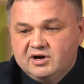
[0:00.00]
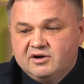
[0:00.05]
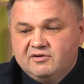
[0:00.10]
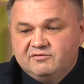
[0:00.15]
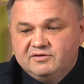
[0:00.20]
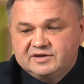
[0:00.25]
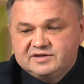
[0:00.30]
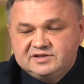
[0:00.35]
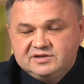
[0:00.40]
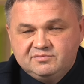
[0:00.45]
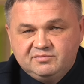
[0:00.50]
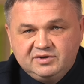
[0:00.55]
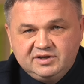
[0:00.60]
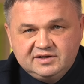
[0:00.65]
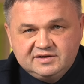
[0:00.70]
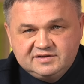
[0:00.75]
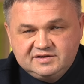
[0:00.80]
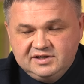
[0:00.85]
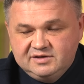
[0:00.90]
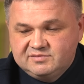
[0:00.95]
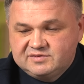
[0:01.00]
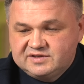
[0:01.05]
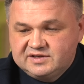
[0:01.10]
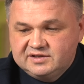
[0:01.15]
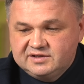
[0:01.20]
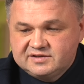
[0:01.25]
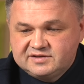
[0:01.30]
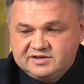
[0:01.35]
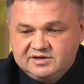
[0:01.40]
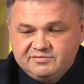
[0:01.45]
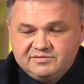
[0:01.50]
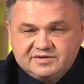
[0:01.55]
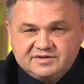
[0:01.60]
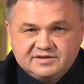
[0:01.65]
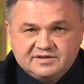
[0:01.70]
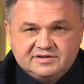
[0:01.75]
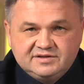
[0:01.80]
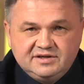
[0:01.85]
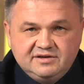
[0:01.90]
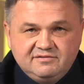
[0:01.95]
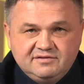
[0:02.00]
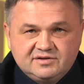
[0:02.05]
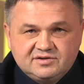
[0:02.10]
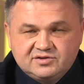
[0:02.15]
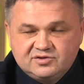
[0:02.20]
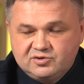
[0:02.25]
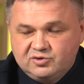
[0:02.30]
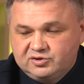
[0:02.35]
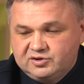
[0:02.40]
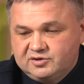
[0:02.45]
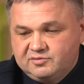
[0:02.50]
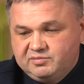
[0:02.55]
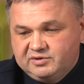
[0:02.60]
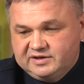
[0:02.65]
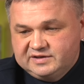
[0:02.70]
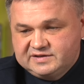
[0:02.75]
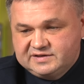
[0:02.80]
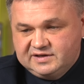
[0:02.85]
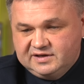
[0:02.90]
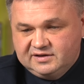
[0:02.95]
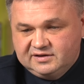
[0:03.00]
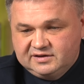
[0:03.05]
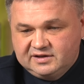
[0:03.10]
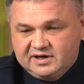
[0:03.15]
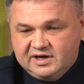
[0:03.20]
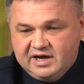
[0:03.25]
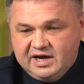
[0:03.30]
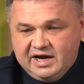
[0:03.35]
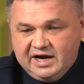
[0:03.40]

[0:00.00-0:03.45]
в октябре 7,79%,